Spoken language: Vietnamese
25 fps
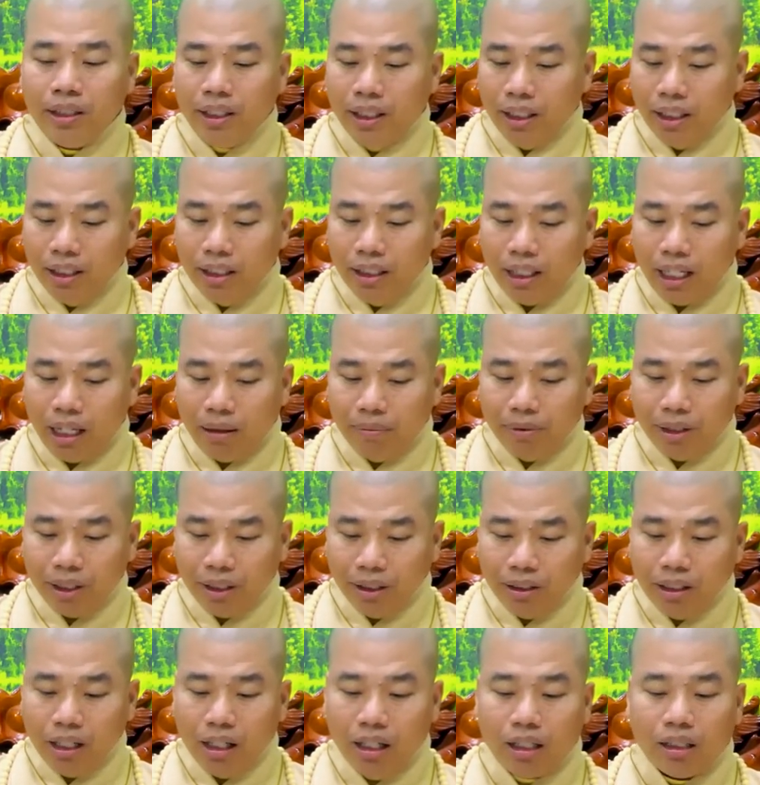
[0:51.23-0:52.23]
những người làm
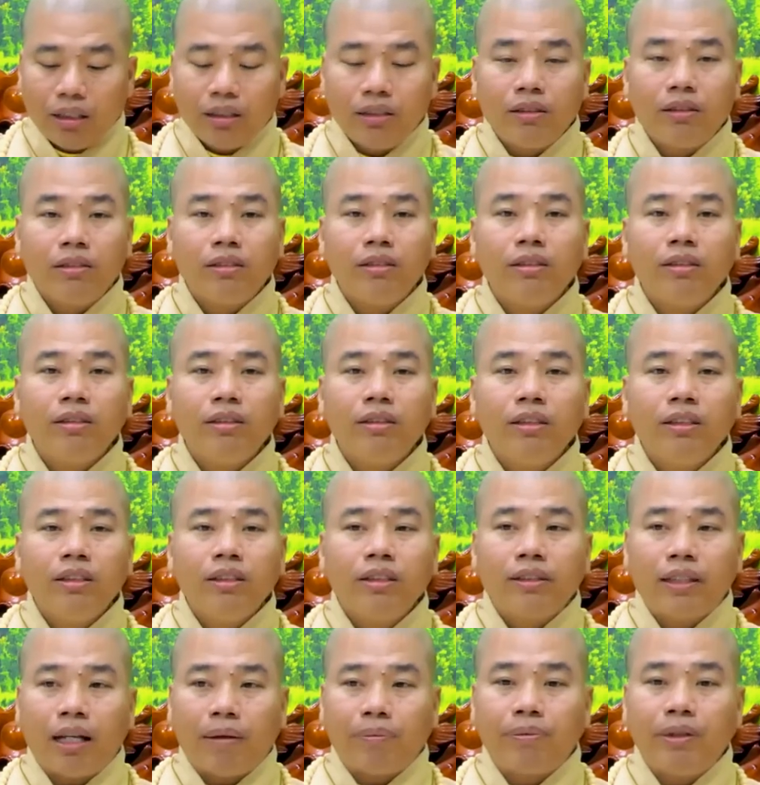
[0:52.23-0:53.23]
trưởng đoàn
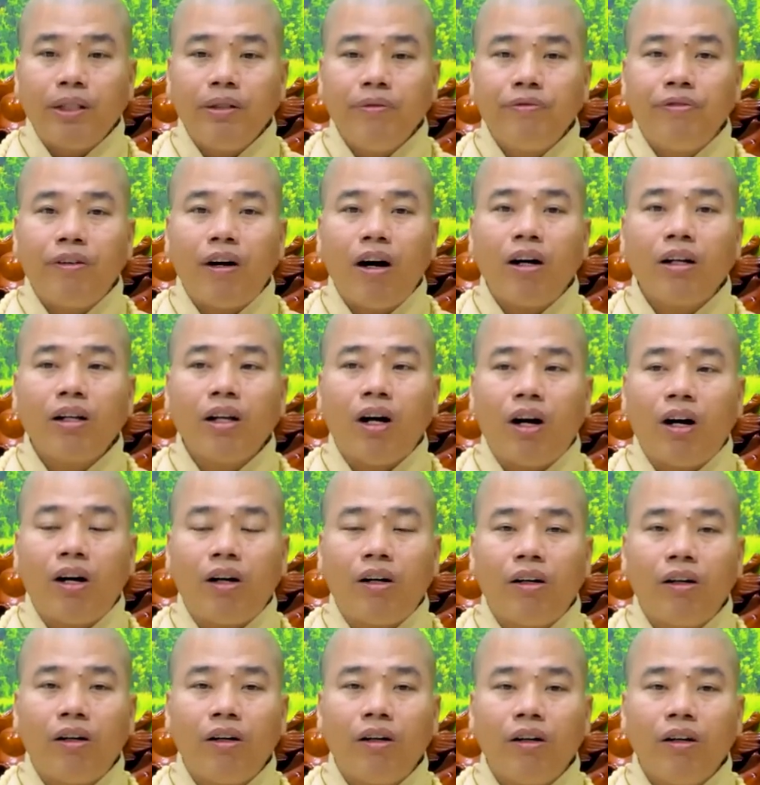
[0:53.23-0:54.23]
tập thêm phó đoàn
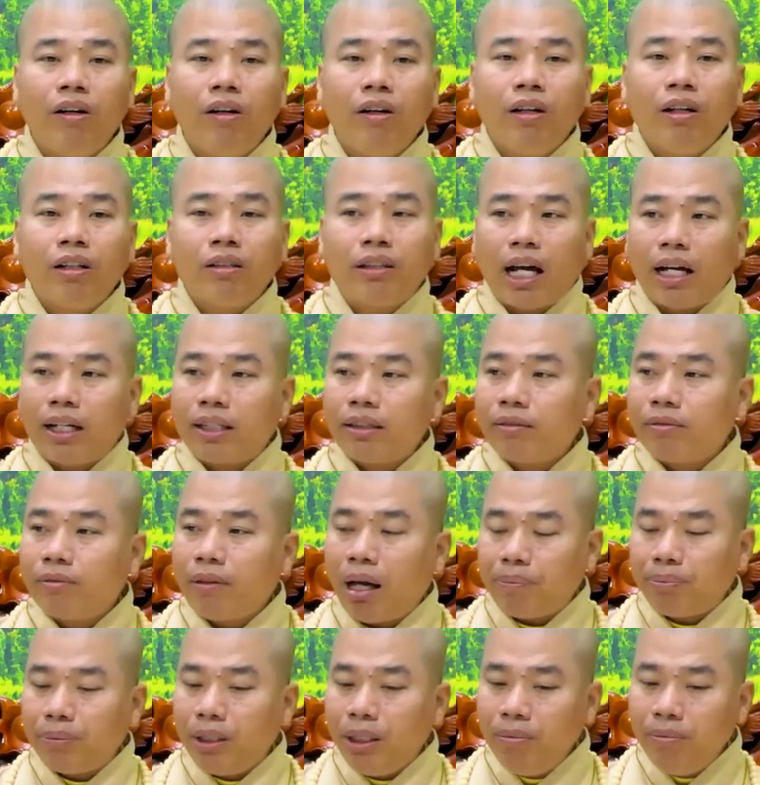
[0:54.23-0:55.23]
tập
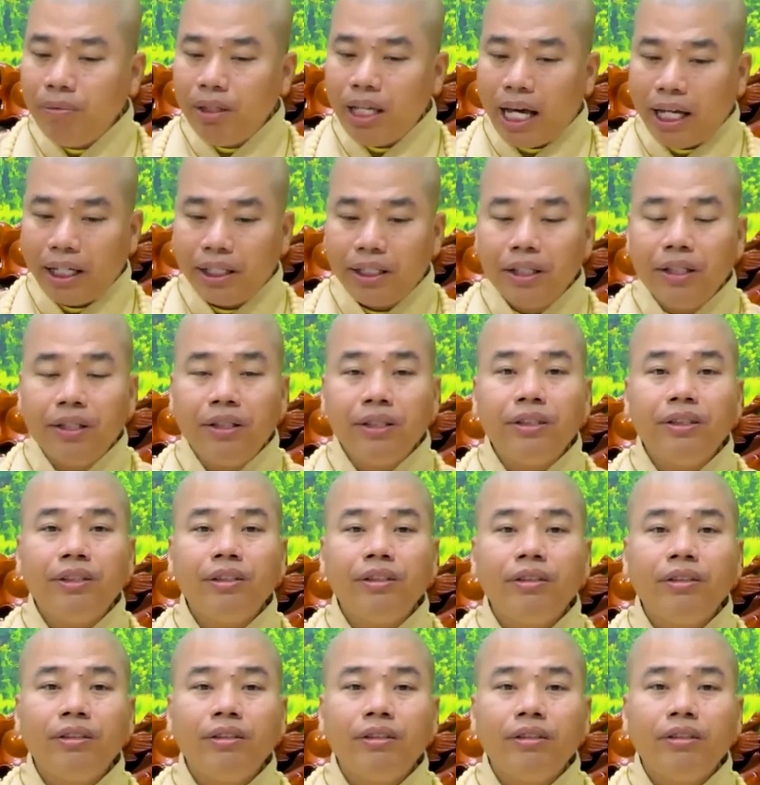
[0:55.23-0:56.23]
tập thêm vài người
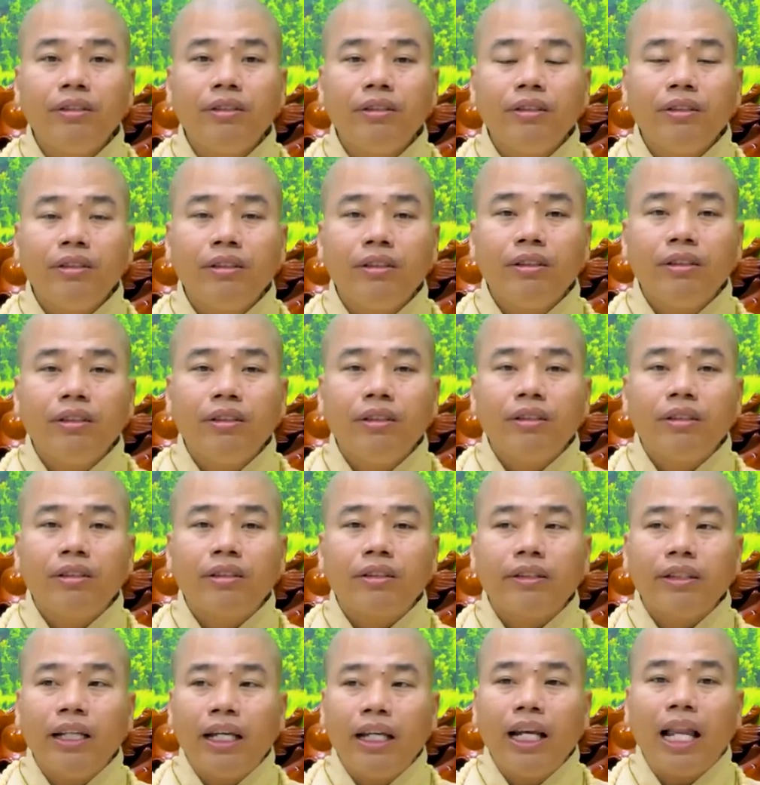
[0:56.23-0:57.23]

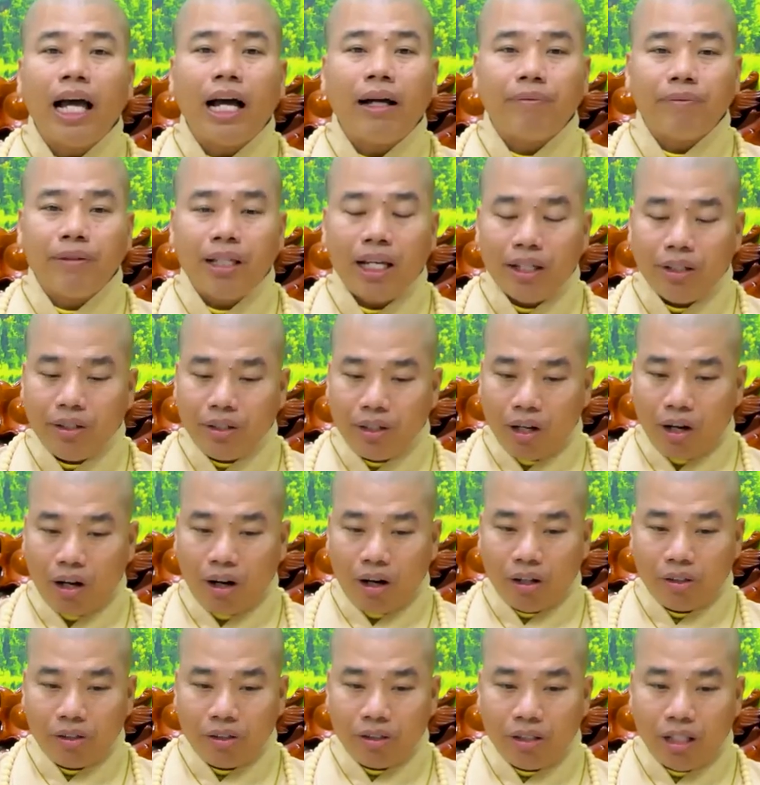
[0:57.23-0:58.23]
để làm vai
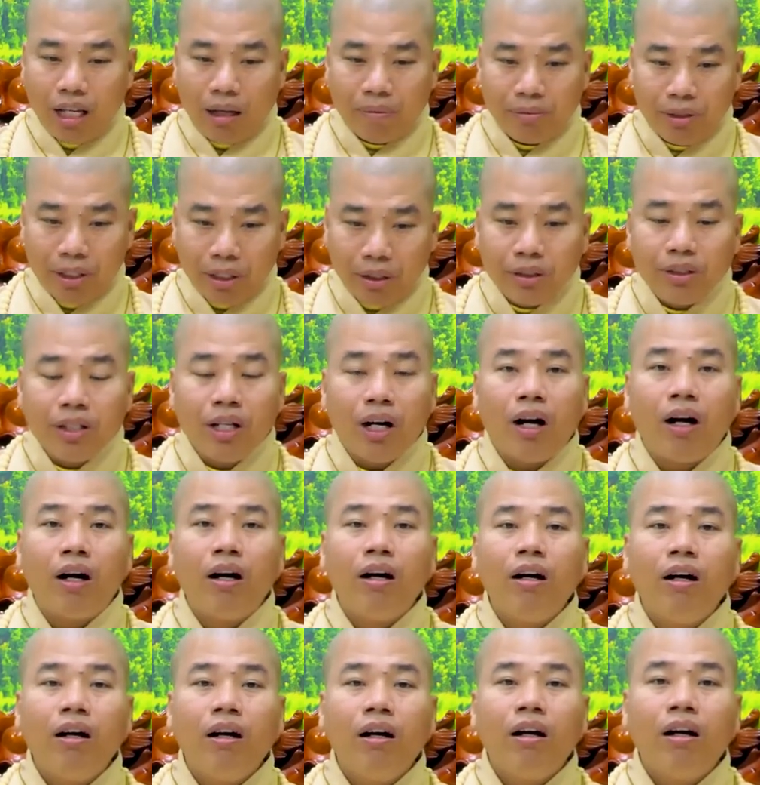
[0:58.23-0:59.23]
trò làm trưởng đoàn
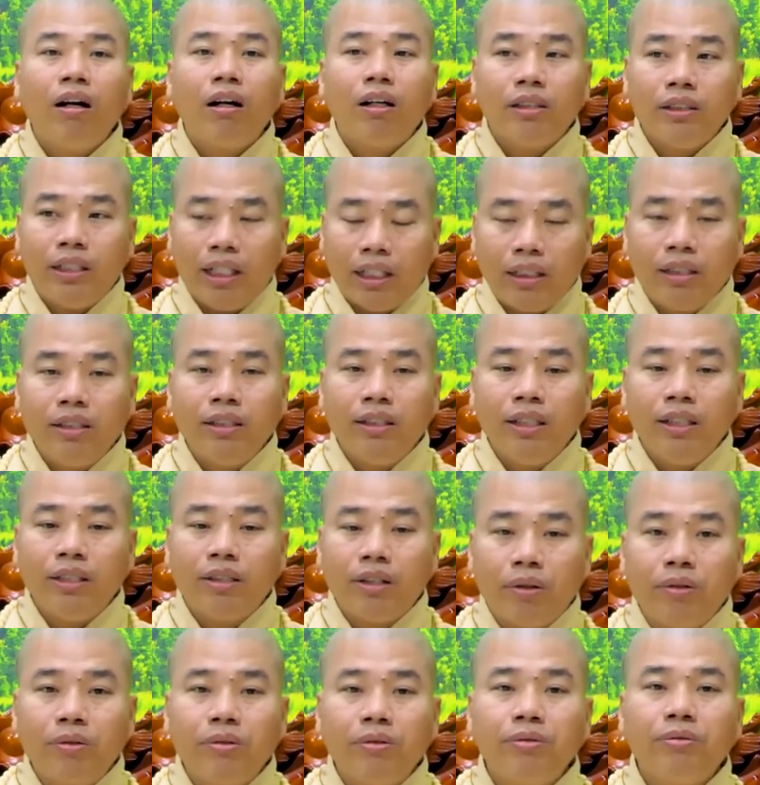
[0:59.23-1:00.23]
dẫn người đi
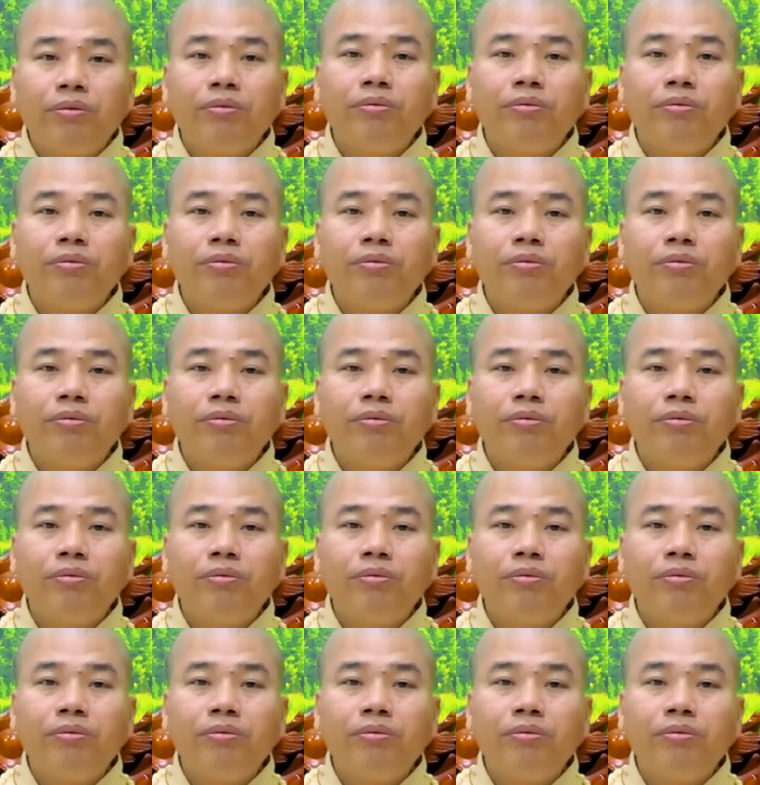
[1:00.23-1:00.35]
tu